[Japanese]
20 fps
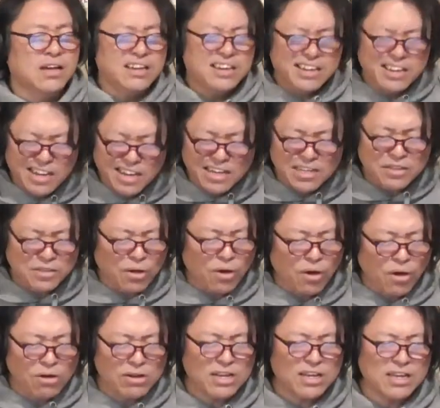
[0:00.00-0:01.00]
一
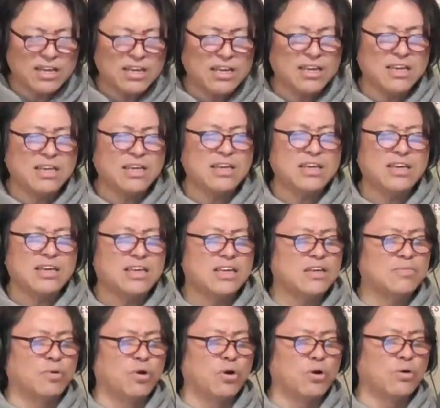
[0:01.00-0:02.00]

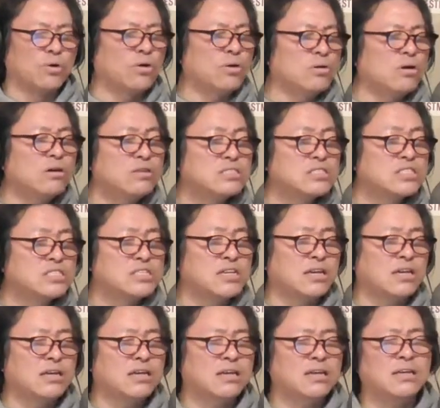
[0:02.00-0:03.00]
人ぼっ
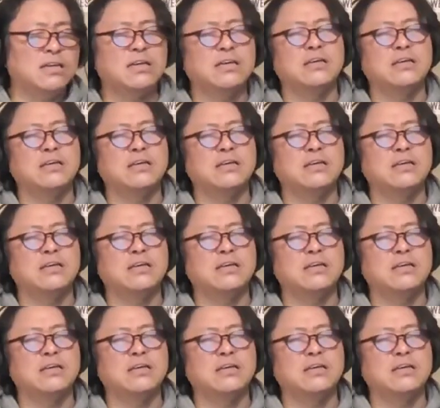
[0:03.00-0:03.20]
ち